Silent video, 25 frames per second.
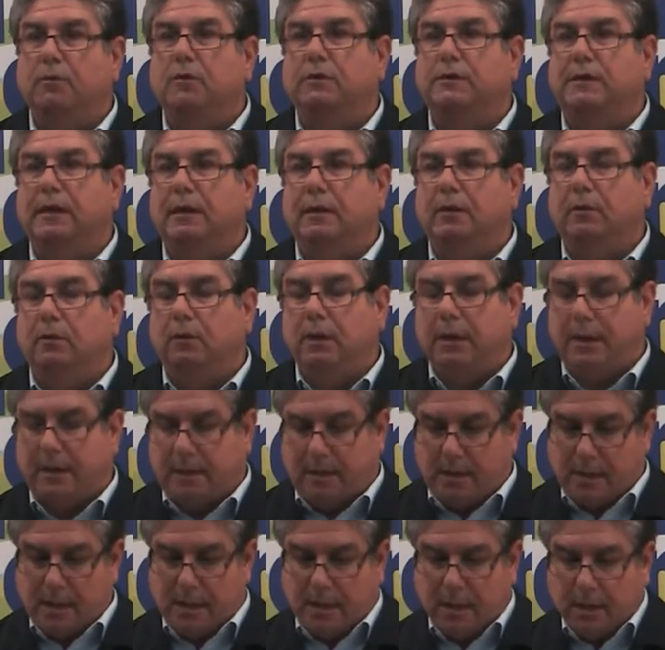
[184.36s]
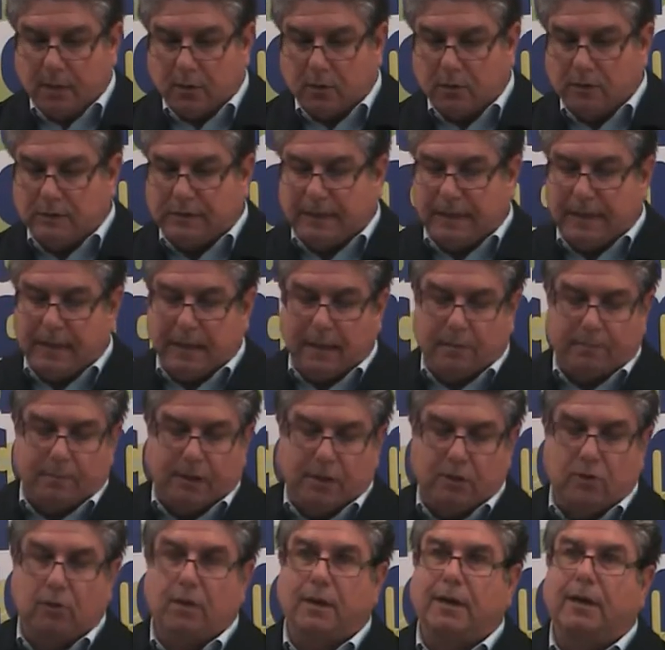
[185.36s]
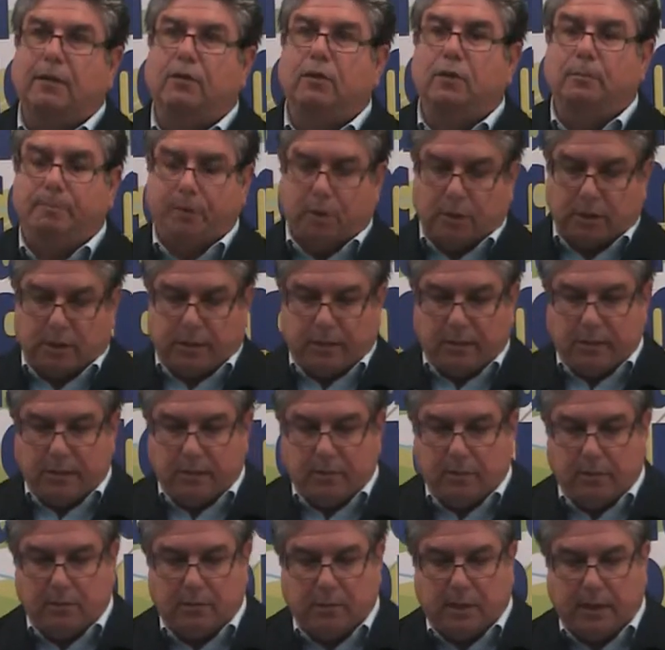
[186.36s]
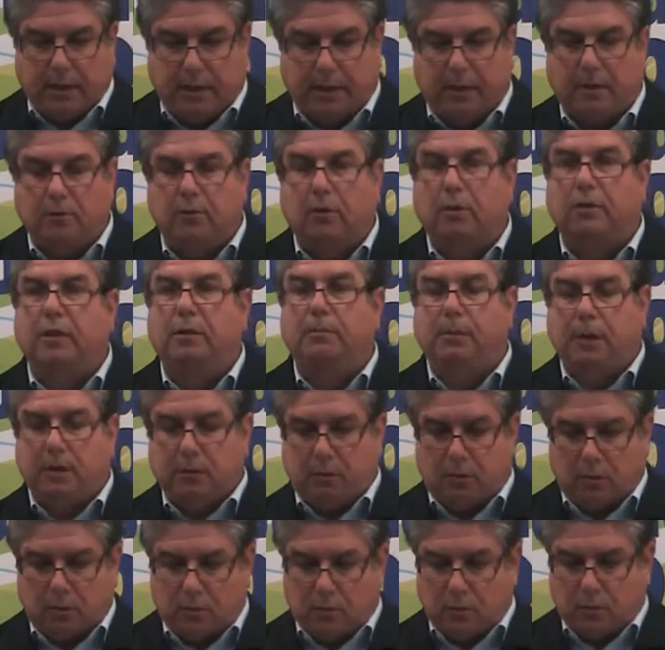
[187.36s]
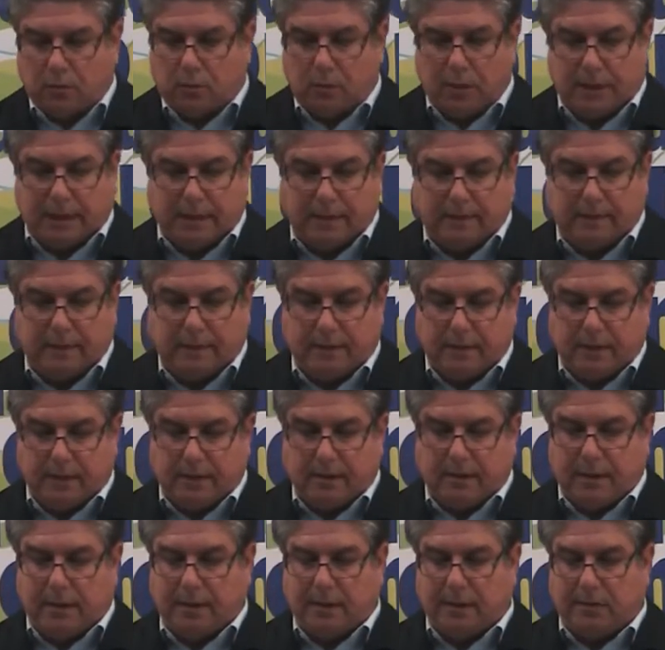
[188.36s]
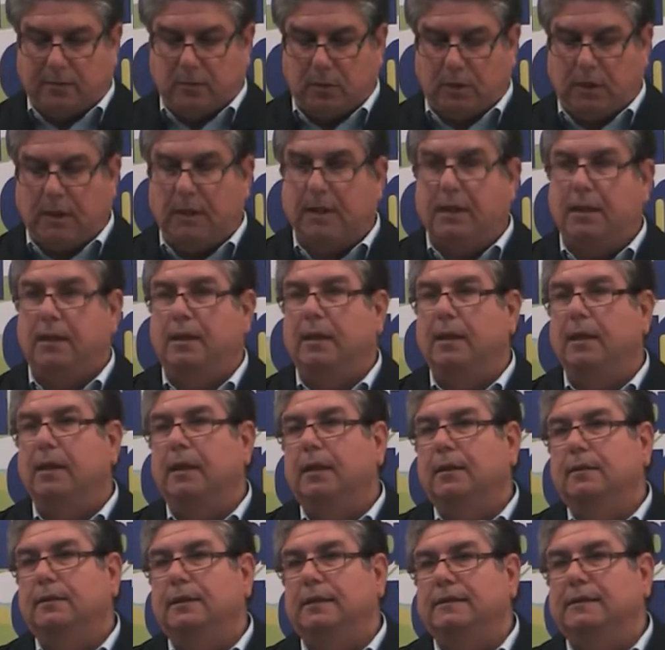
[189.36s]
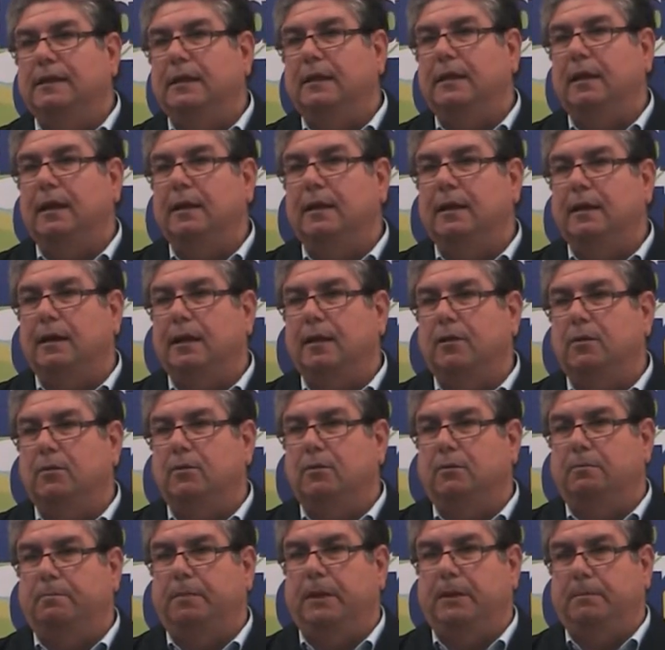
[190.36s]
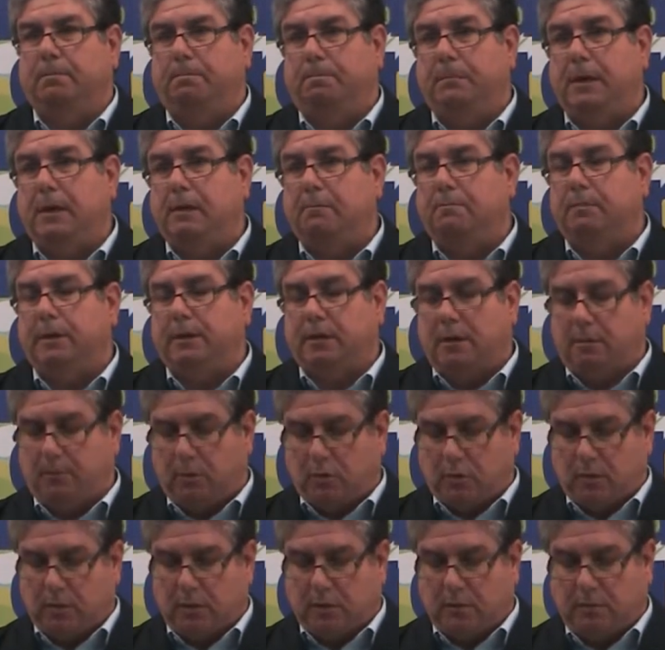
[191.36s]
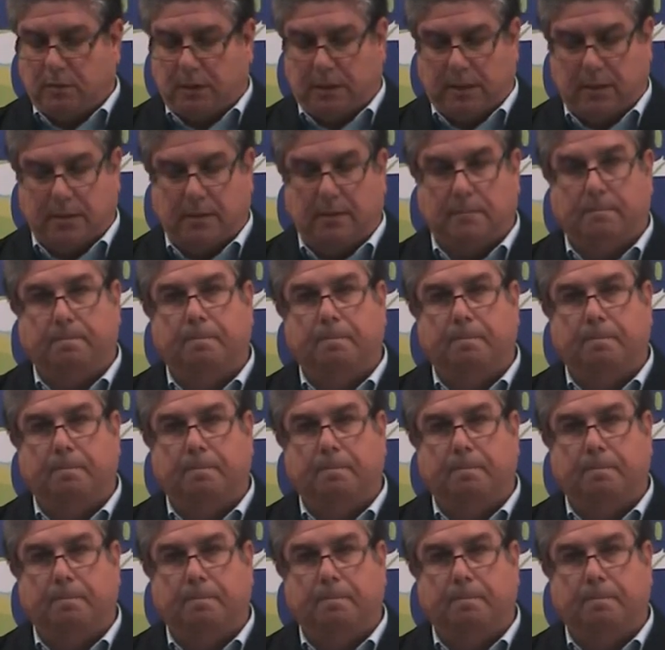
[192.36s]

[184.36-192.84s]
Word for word: en Sanlúcar, consiga el mayor grado de protección y reconocimiento cultural existente en la actualidad de ser declarado bien patrimonio de la humanidad.